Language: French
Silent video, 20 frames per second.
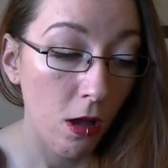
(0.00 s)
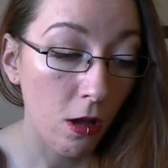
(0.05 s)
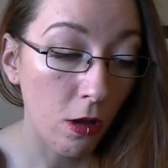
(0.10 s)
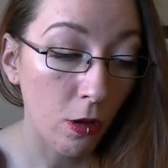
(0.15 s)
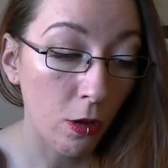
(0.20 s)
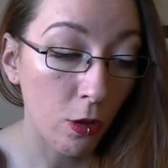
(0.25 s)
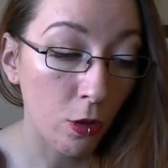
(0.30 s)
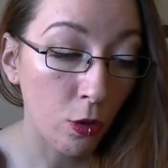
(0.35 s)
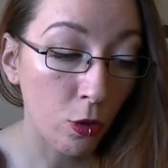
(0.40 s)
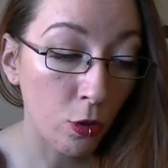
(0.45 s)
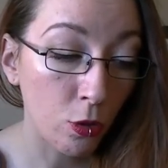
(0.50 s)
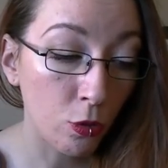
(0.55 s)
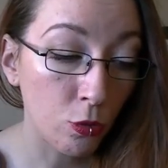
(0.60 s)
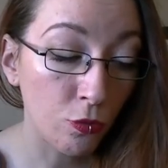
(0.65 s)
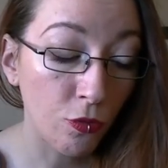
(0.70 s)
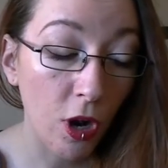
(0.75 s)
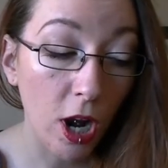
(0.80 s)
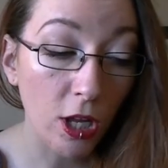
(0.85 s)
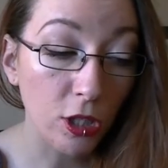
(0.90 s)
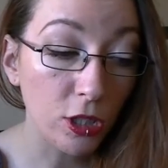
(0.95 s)

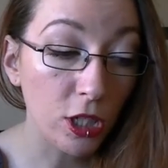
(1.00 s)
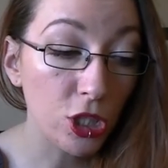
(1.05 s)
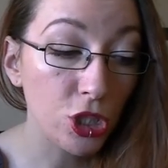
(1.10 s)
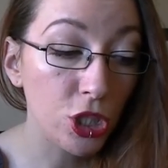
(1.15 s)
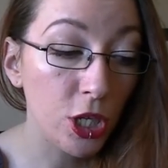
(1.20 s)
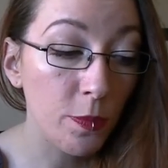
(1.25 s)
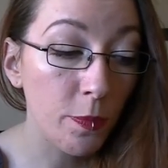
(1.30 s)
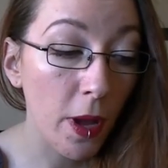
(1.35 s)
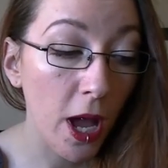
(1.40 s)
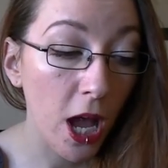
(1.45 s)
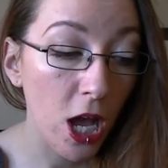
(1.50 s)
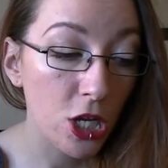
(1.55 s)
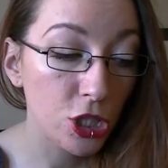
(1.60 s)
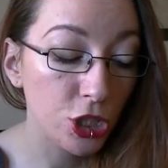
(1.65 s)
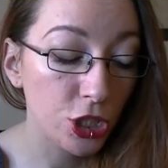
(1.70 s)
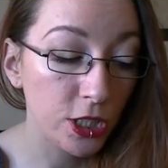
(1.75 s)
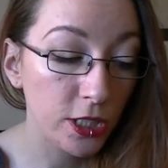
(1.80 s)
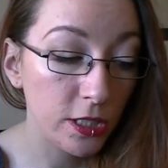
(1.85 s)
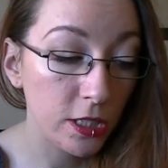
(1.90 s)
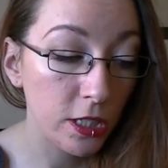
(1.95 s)
voilà, là je ne l'ai pas
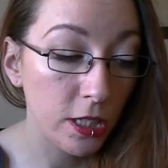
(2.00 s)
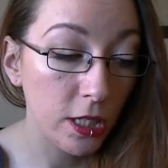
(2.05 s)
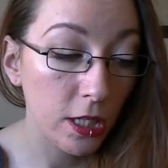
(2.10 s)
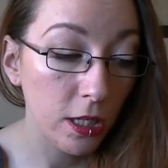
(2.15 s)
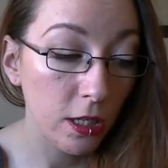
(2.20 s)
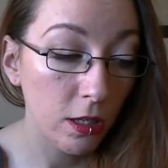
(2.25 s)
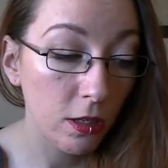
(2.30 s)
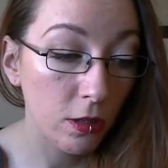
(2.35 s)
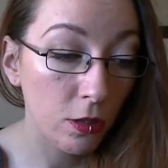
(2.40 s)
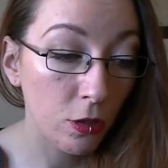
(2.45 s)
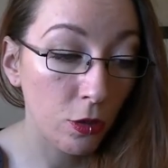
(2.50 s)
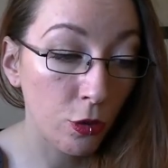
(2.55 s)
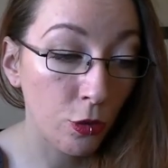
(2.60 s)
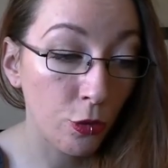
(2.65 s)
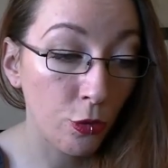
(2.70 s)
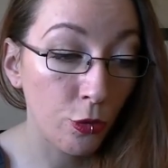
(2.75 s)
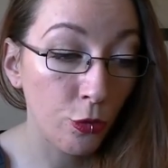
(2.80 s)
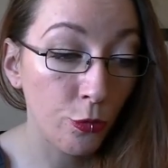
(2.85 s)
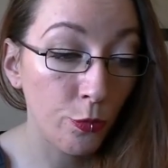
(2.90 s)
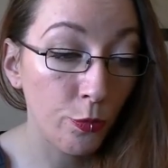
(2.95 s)
racheté,
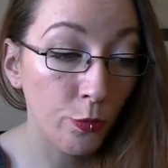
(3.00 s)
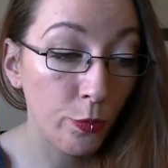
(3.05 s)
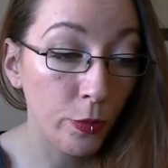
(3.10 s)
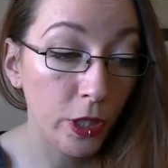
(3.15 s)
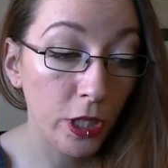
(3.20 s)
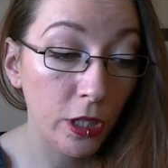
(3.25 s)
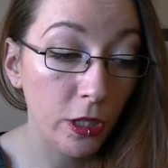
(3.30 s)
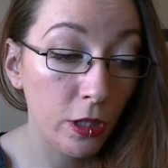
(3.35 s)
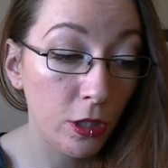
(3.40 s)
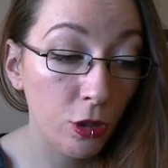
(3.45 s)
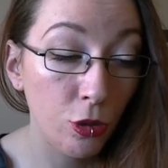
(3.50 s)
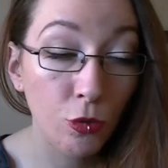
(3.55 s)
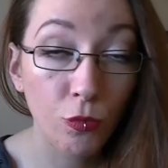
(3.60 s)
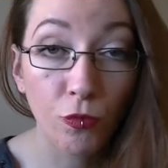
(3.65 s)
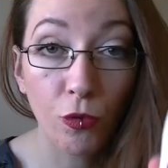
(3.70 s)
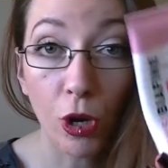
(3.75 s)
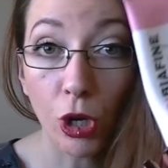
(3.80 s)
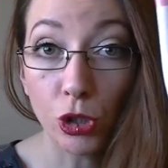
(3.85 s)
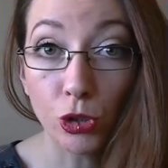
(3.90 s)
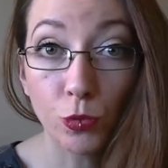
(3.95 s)
mais
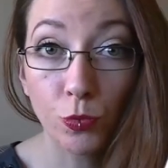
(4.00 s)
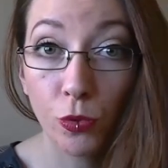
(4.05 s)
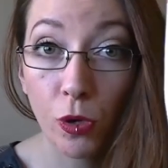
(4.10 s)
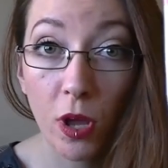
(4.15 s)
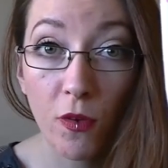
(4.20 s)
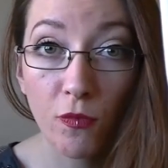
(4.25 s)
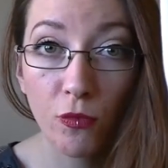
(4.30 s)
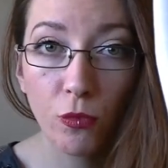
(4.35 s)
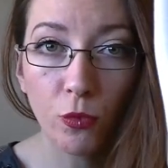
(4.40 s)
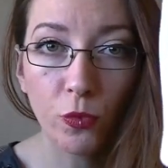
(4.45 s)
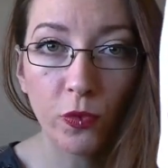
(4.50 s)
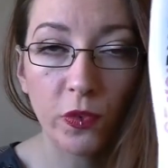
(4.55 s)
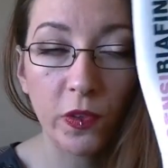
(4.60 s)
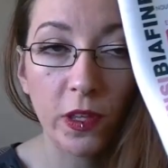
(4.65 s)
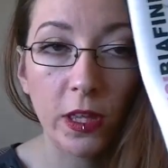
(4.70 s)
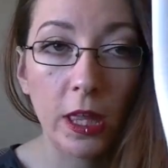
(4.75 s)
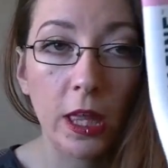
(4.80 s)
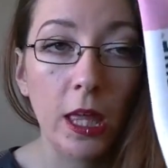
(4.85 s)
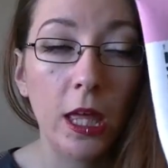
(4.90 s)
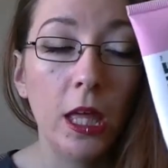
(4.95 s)
voilà, je peux la vous
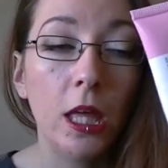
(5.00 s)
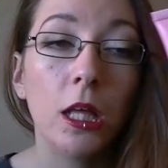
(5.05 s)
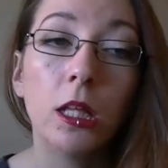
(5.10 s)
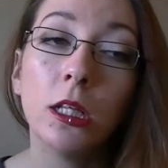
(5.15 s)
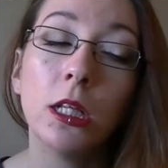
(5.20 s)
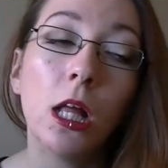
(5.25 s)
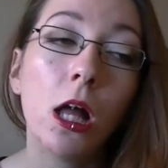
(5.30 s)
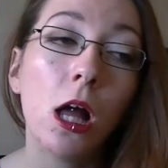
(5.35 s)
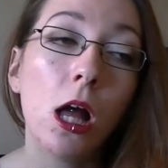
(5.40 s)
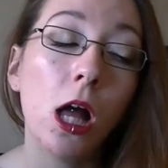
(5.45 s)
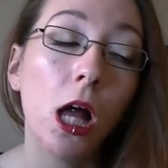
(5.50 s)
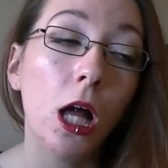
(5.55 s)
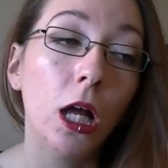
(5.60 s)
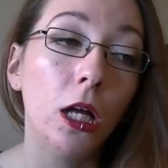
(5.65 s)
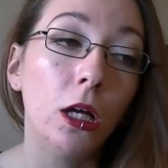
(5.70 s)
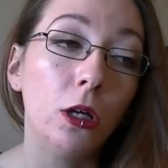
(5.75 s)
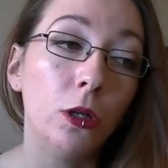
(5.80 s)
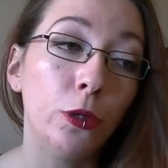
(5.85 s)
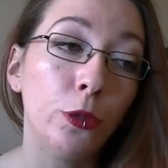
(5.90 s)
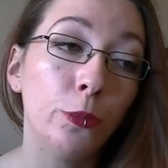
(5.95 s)
conseiller.
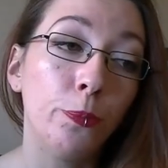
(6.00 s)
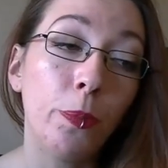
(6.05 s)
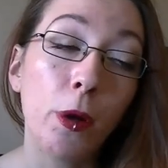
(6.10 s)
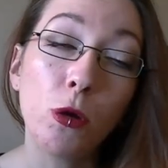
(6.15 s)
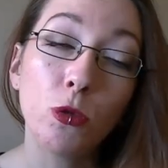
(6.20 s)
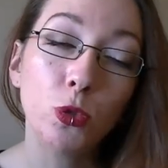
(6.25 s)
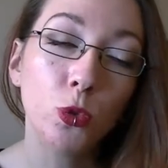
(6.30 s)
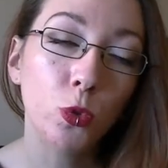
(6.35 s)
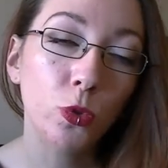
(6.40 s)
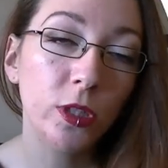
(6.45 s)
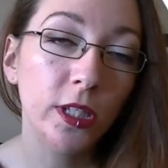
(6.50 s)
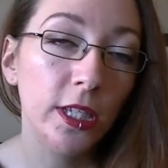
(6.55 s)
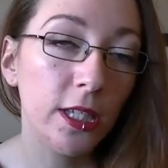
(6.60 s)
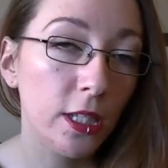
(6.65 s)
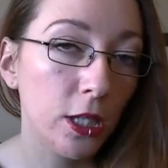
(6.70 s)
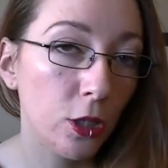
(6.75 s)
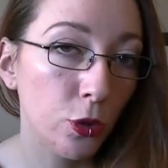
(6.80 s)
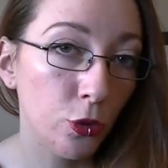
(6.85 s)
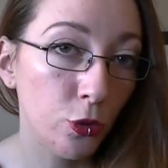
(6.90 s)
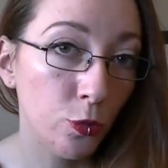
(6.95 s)
Euh, pas en
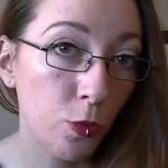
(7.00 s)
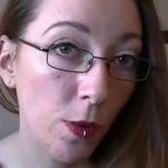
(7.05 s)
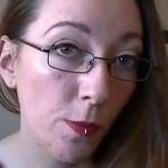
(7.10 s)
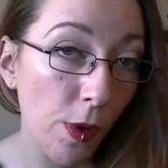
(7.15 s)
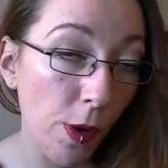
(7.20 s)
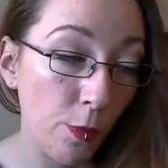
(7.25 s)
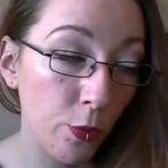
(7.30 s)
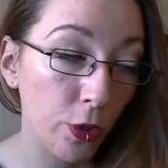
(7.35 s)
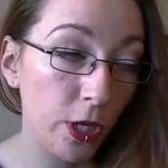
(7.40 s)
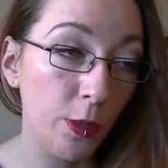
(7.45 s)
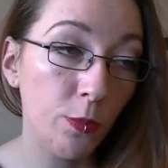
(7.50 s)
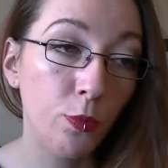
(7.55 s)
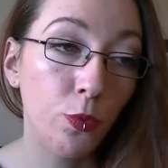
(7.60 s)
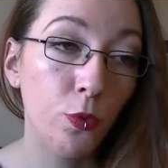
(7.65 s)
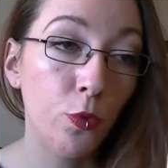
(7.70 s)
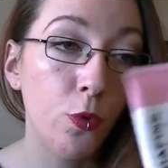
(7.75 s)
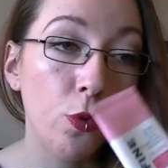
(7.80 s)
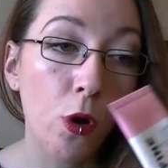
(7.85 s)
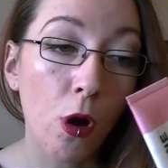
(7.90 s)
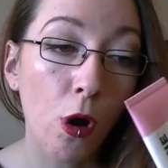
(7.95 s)
journée, euh, du moins pas pour les
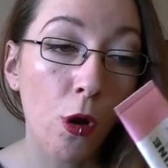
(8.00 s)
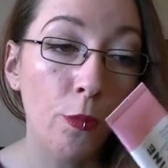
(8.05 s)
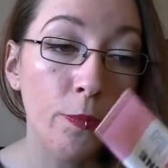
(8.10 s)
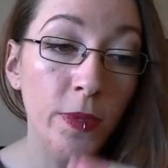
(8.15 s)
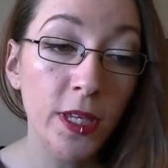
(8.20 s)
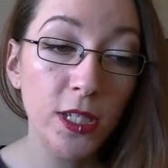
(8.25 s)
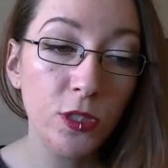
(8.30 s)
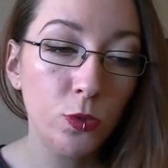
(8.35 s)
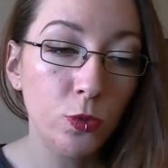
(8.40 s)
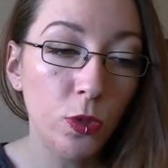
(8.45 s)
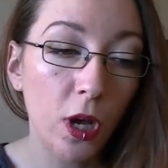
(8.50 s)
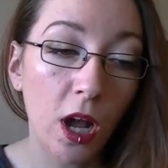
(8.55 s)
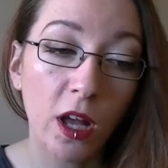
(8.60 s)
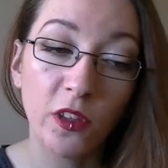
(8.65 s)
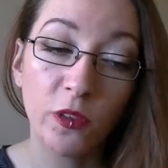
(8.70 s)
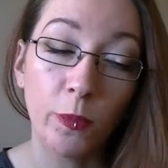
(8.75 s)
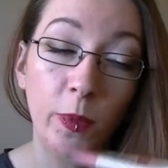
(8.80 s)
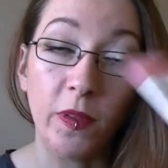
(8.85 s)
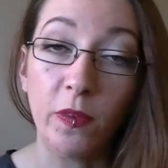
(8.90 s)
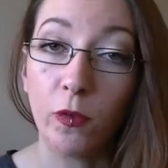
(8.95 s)
peaux mixes ou
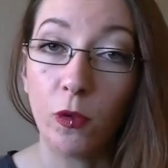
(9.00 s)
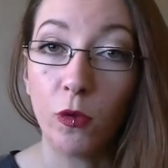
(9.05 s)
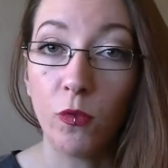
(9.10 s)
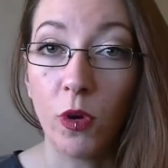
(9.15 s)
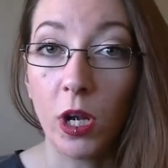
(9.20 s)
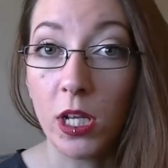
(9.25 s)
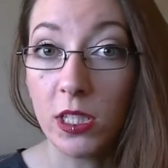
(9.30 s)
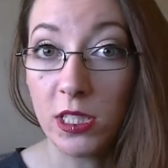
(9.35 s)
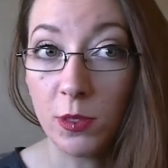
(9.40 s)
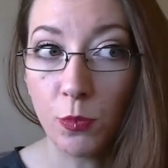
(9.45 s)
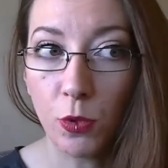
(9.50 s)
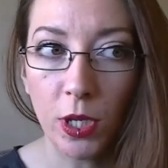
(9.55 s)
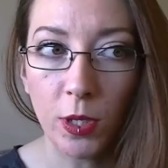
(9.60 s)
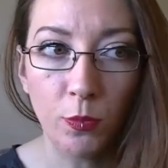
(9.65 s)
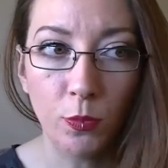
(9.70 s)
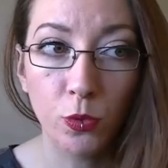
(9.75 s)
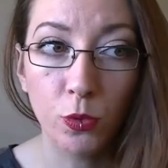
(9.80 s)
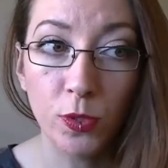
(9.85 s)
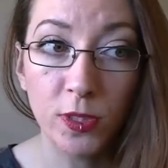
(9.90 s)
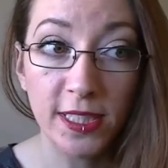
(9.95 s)
grasses parce que voilà c'est pour
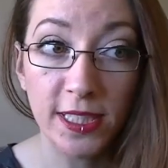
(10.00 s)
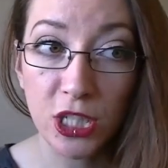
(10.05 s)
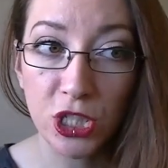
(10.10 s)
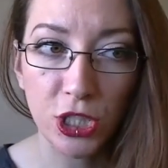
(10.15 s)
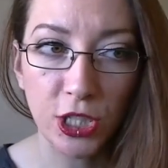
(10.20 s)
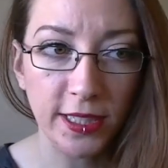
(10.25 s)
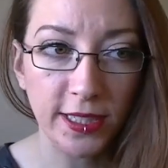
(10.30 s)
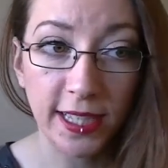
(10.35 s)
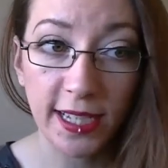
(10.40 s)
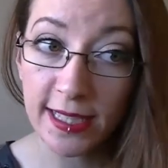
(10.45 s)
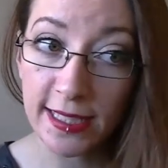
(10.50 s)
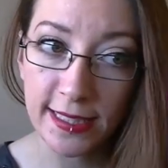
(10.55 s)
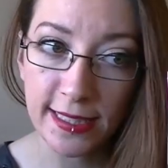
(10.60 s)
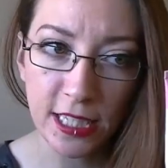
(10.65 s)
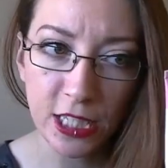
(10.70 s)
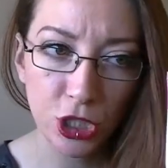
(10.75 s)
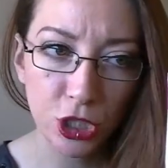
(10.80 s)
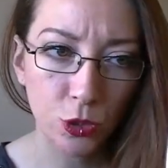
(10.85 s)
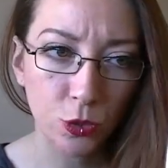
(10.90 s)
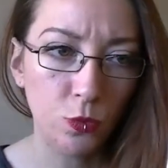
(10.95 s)
les peaux sèches à euh, très
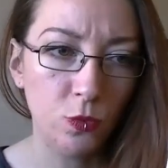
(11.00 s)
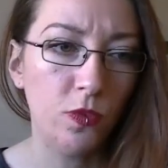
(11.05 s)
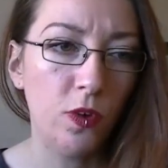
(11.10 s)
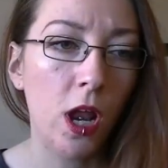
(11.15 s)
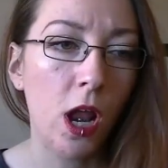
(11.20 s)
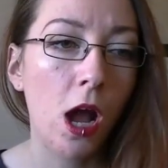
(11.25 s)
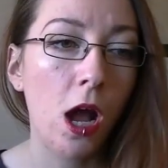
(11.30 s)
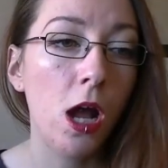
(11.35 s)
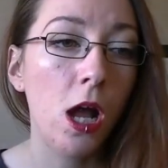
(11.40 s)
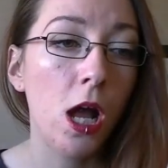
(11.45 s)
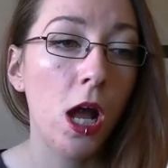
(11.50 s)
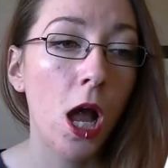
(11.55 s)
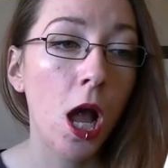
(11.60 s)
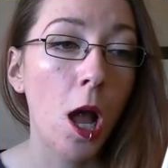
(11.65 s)
sèches donc voilà.